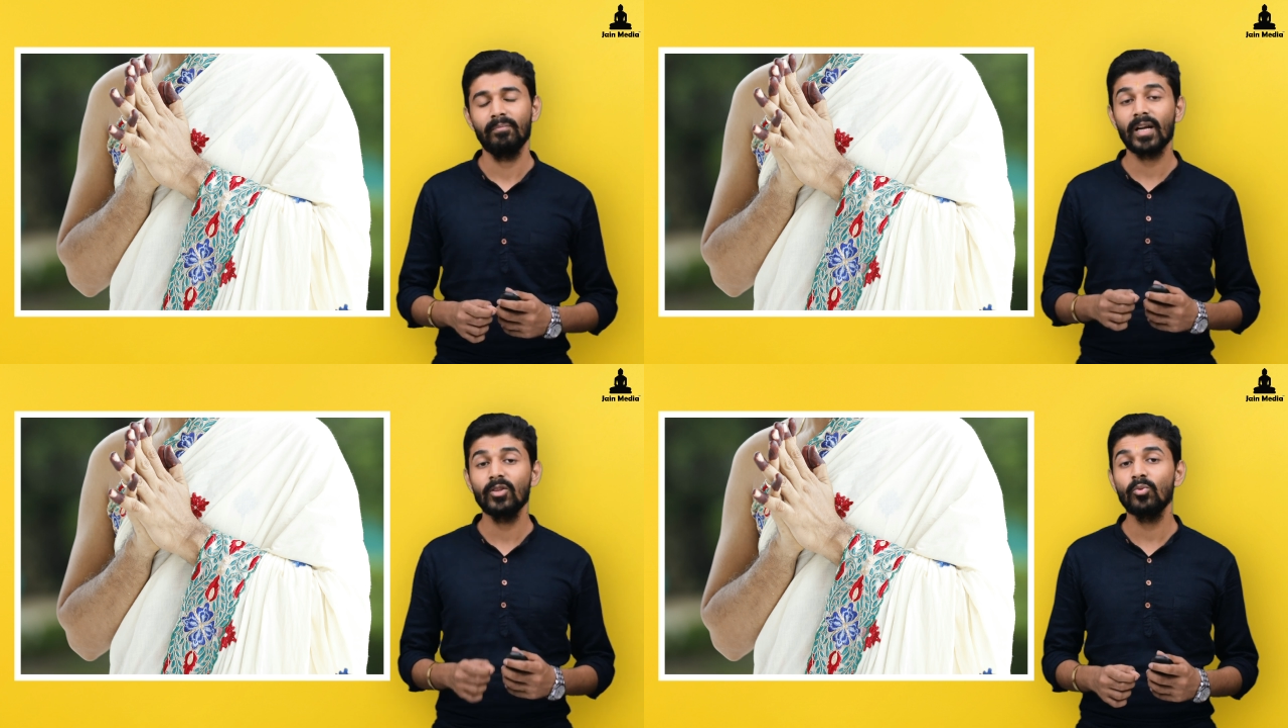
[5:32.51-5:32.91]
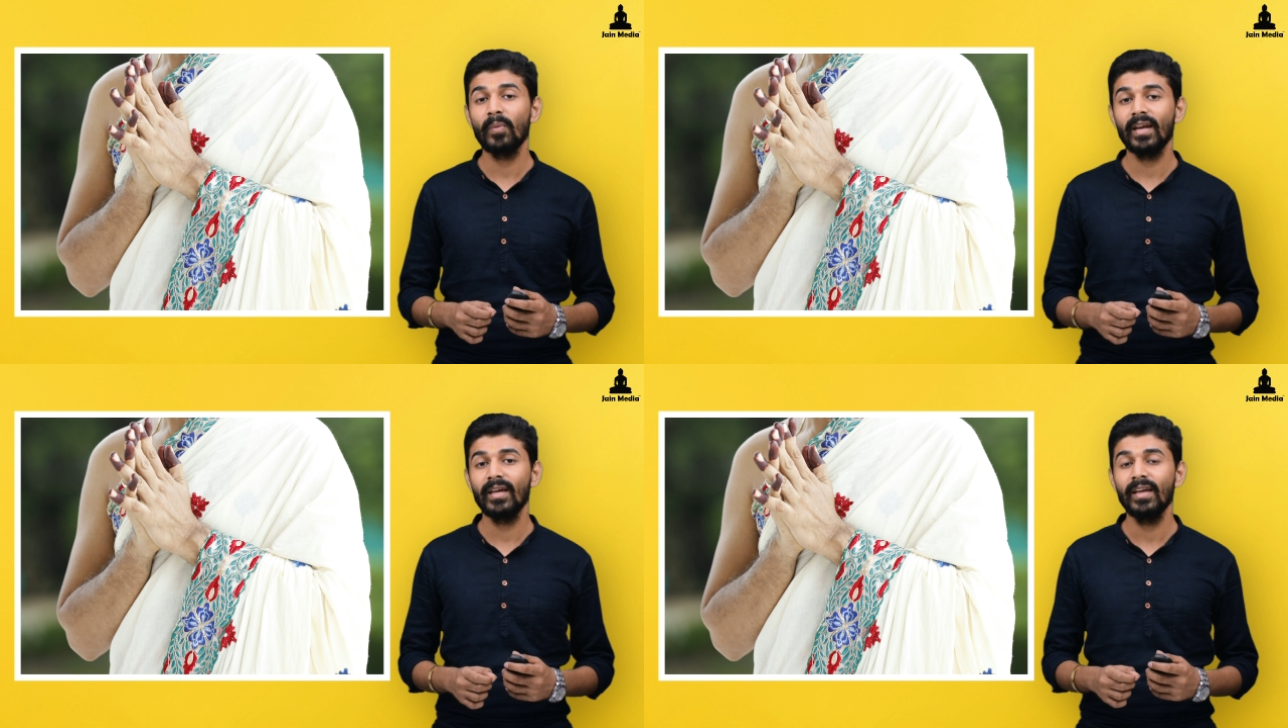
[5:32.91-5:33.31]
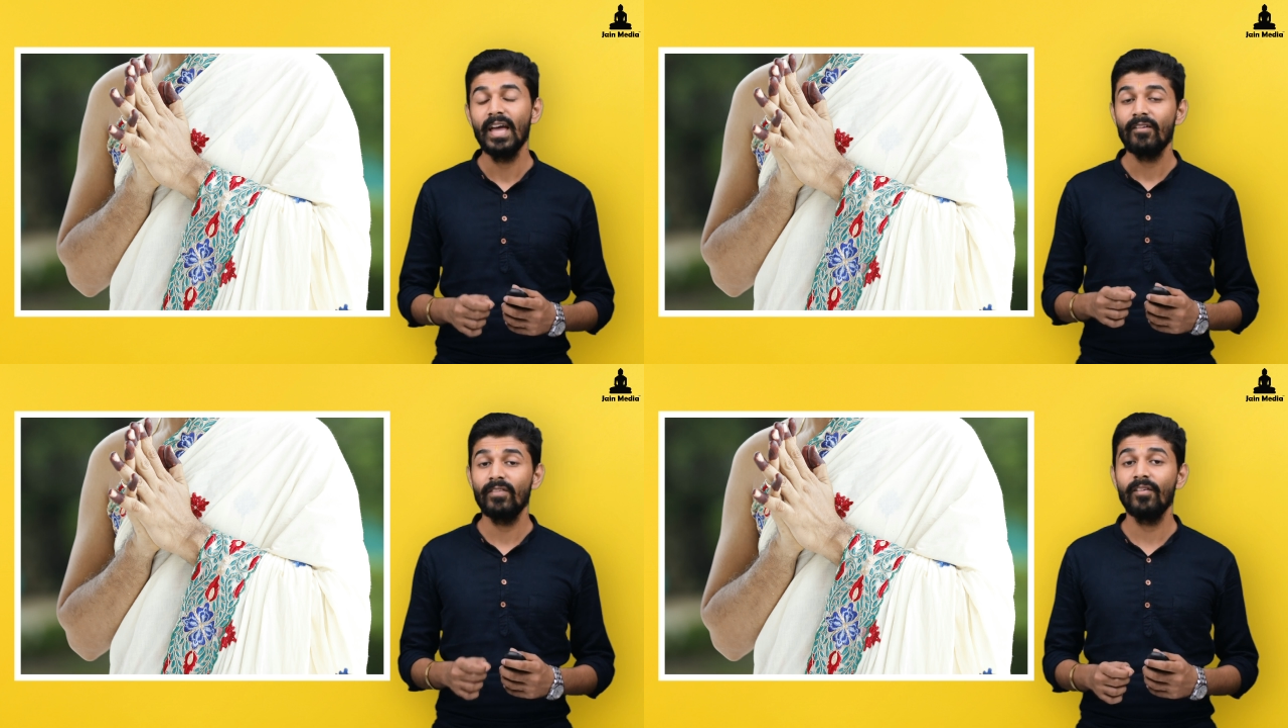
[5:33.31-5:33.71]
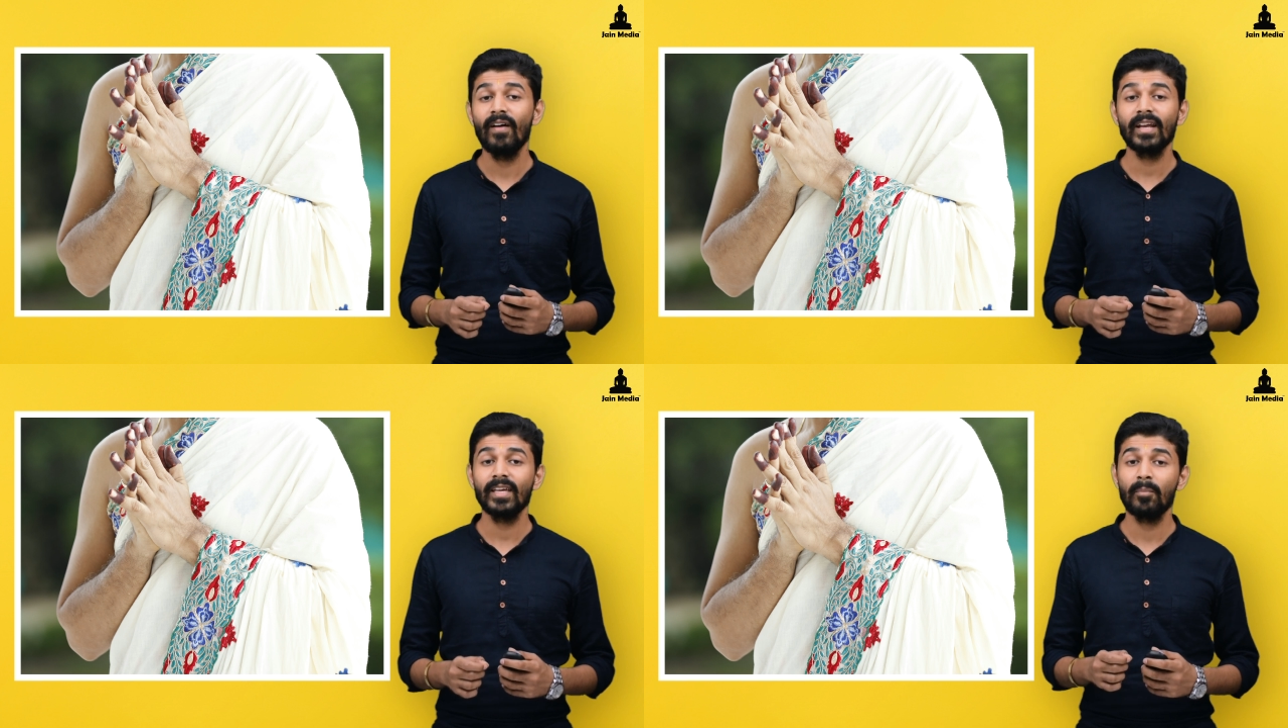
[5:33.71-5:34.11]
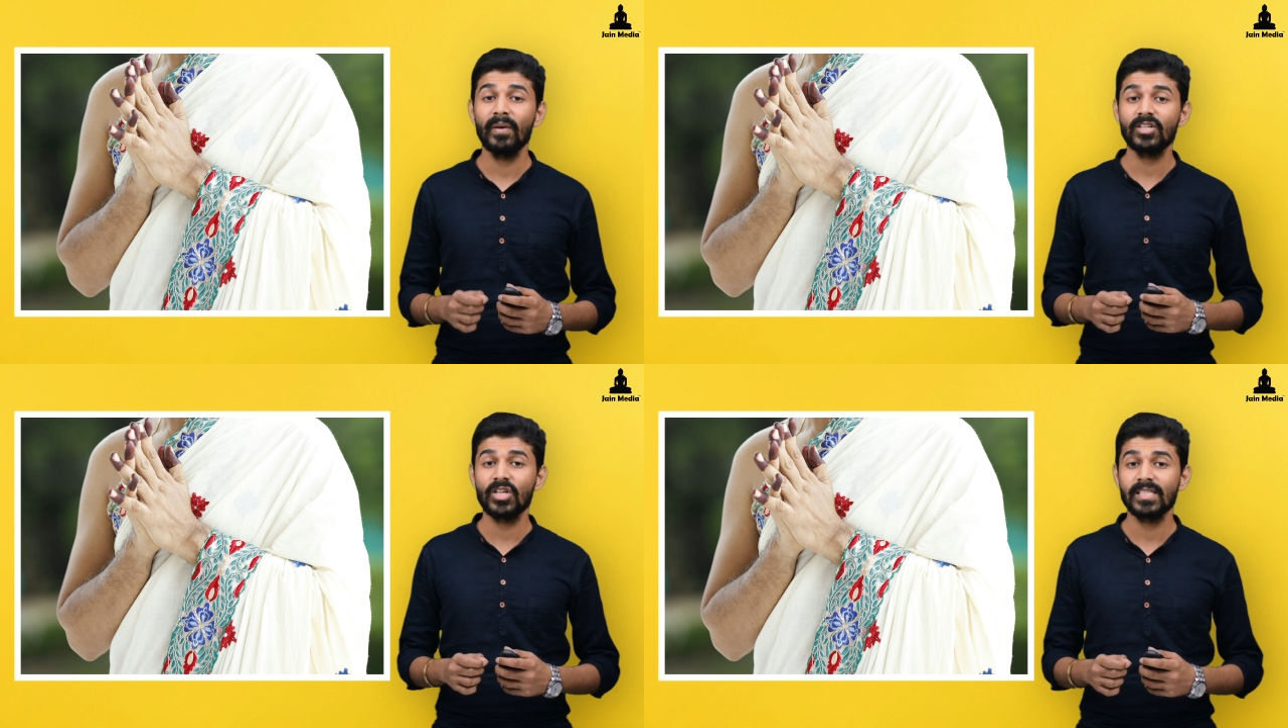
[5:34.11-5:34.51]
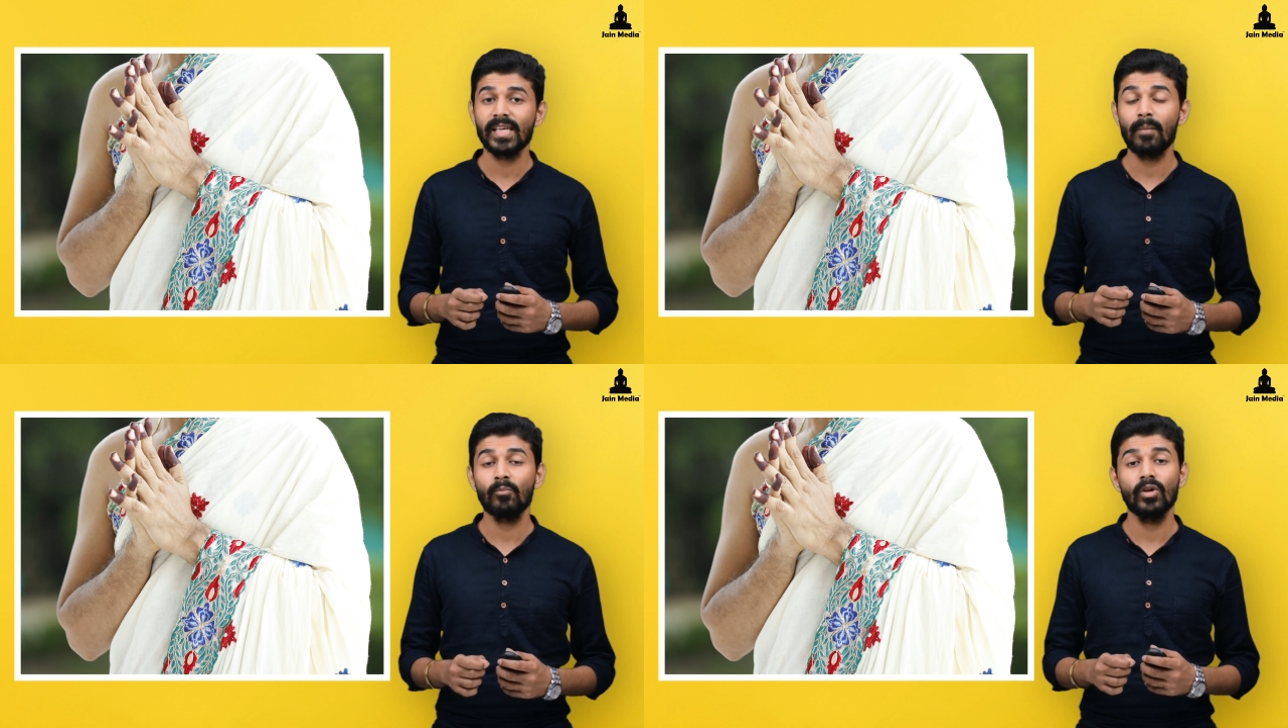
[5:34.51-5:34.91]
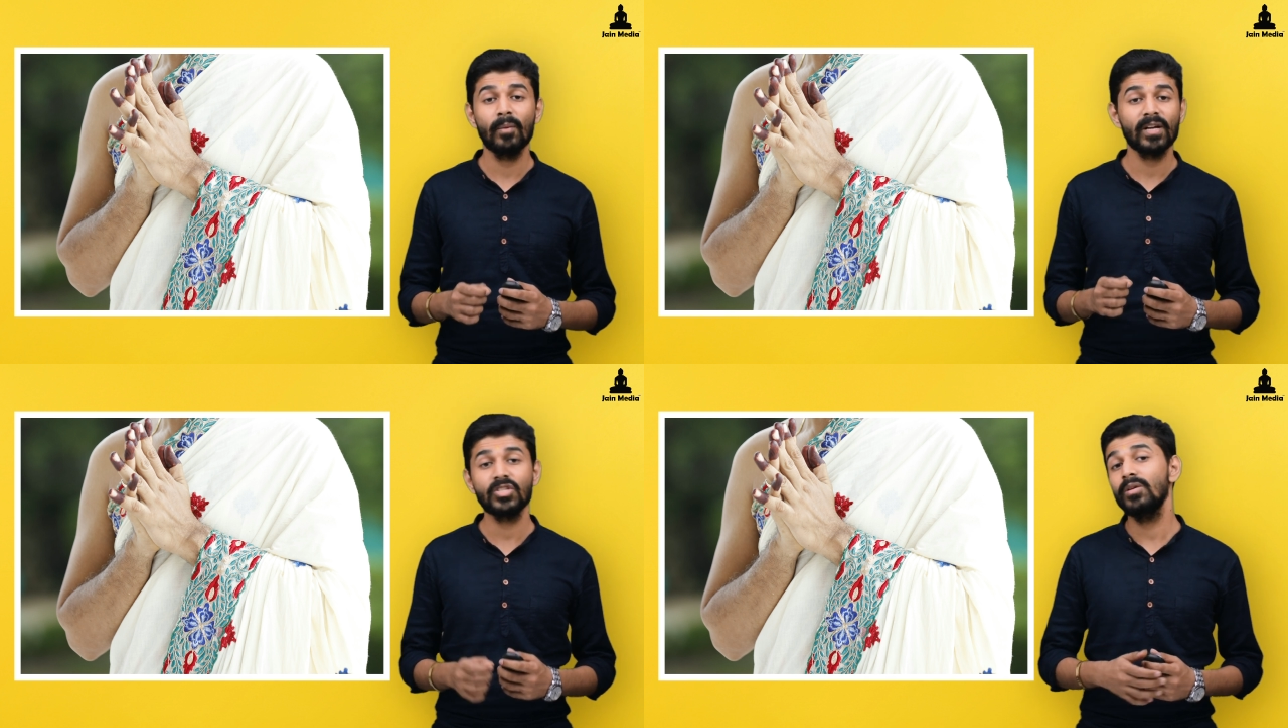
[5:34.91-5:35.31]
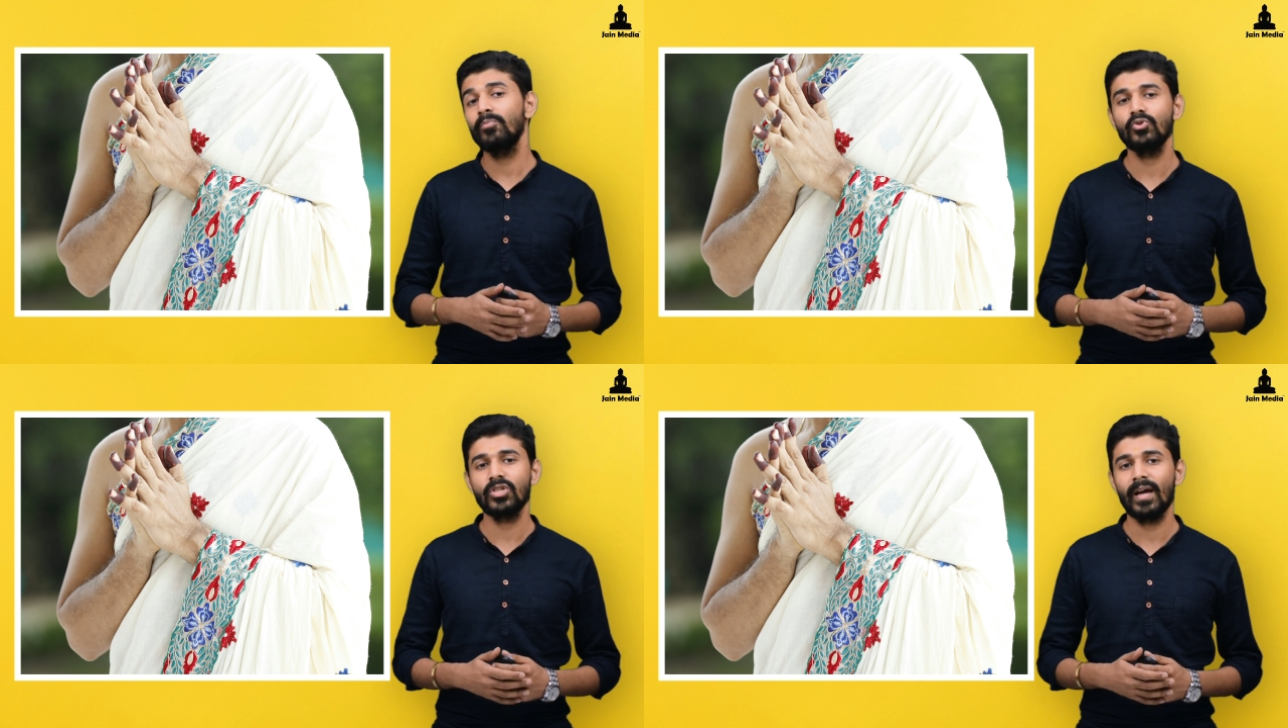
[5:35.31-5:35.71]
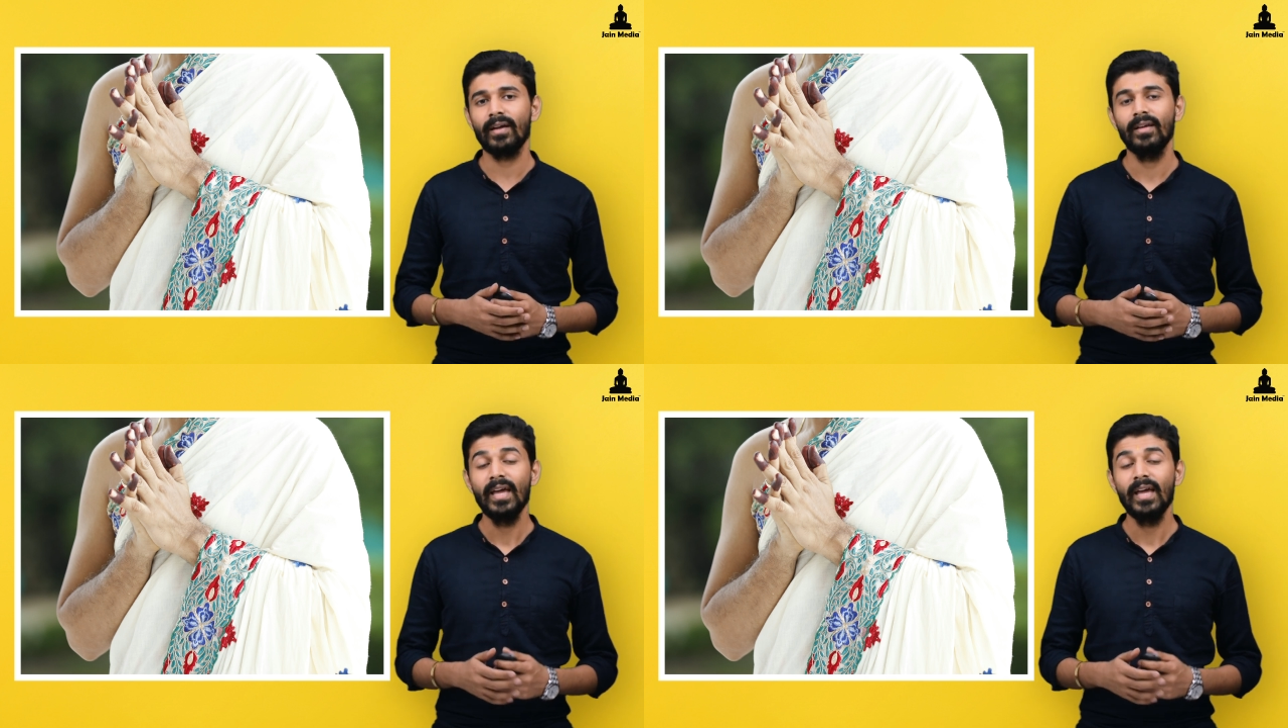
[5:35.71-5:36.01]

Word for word: परंतु मैंने व्यवहार की अपेक्षा से आपको यह प्रश्न पूछा है